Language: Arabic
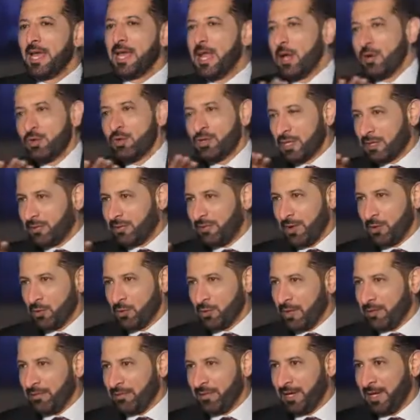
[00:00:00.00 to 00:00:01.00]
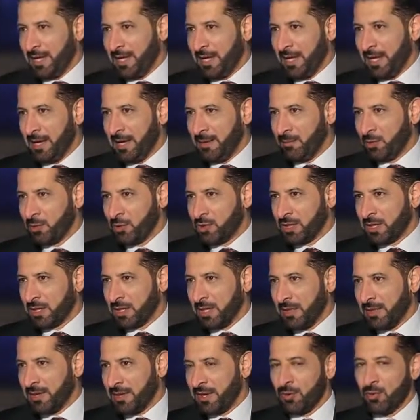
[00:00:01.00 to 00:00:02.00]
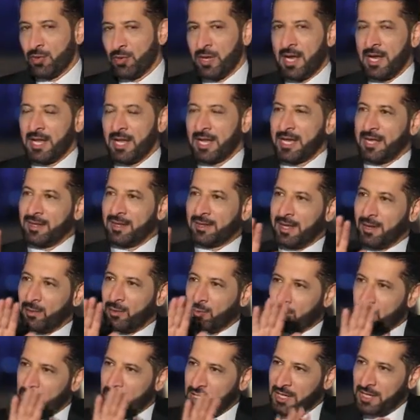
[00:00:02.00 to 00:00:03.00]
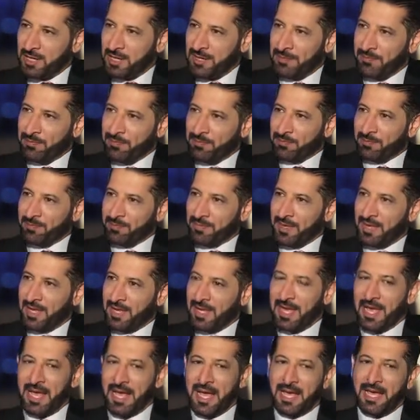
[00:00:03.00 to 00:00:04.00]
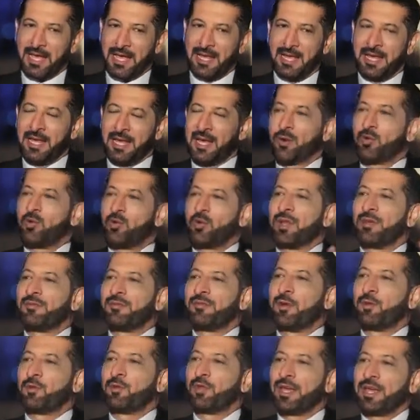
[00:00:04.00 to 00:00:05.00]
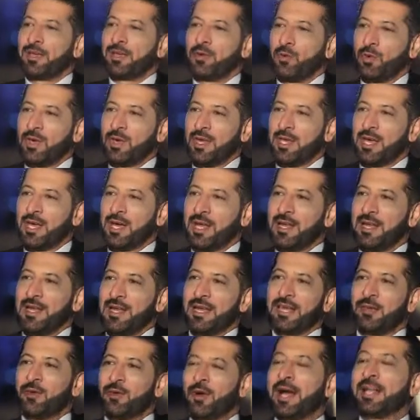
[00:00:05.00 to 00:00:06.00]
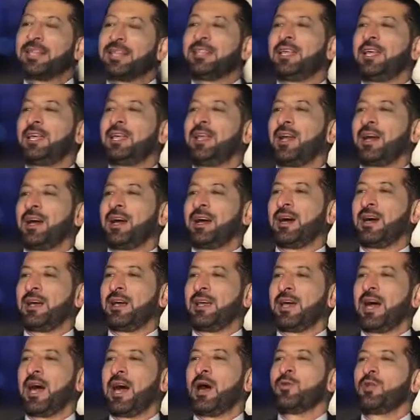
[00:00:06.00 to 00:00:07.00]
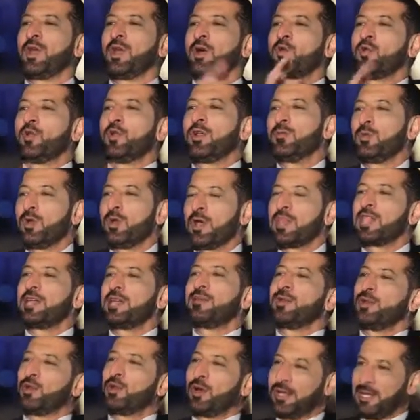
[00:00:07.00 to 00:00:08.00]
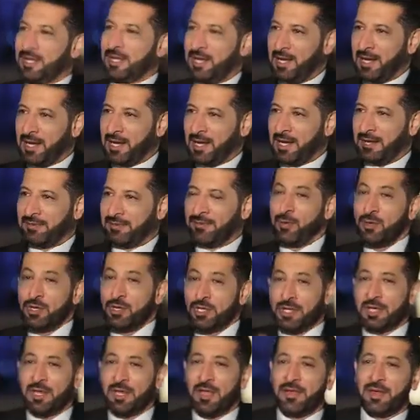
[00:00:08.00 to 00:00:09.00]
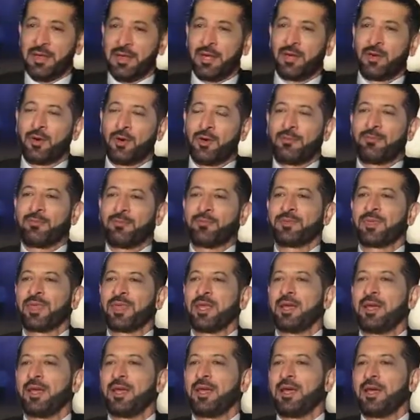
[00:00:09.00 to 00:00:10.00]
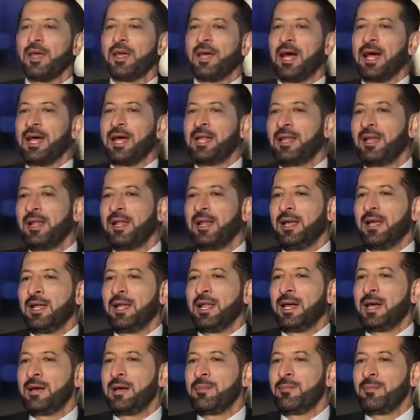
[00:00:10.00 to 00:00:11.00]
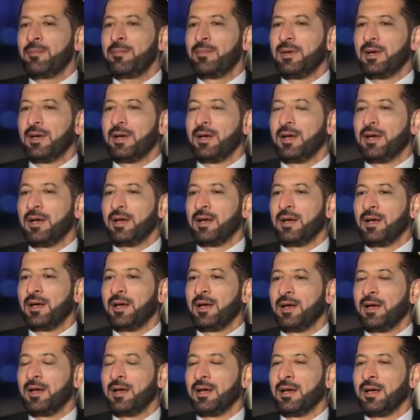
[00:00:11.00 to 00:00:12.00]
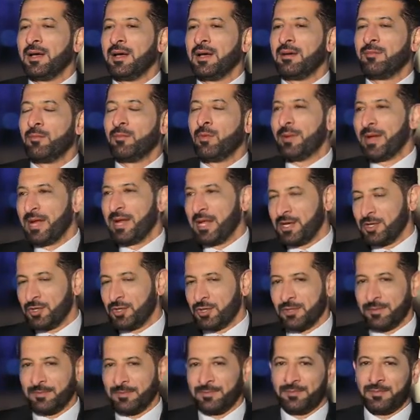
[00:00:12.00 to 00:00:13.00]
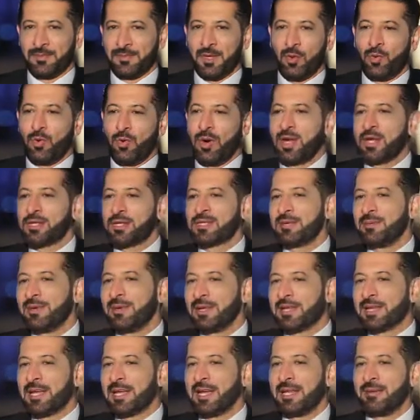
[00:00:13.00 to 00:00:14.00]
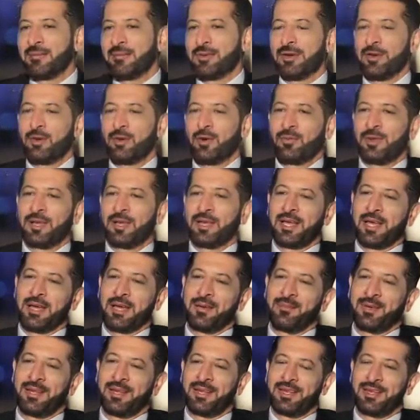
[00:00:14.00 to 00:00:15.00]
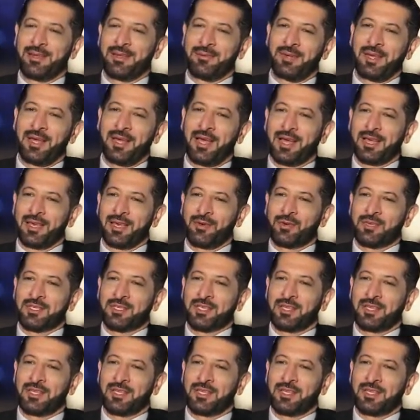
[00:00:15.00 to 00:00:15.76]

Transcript: لا يوجد فوضى في الإعلام بوجهة نظري هنالك توجيه ليكون فوضويا يؤدي إلى غاية أو يكون منظما يؤدي إلى غاية فوجهة نظري اليوم أن الإعلام آه، آه، ممنهج وأنا سمعت كلمة يوم من الأيام من, من أخي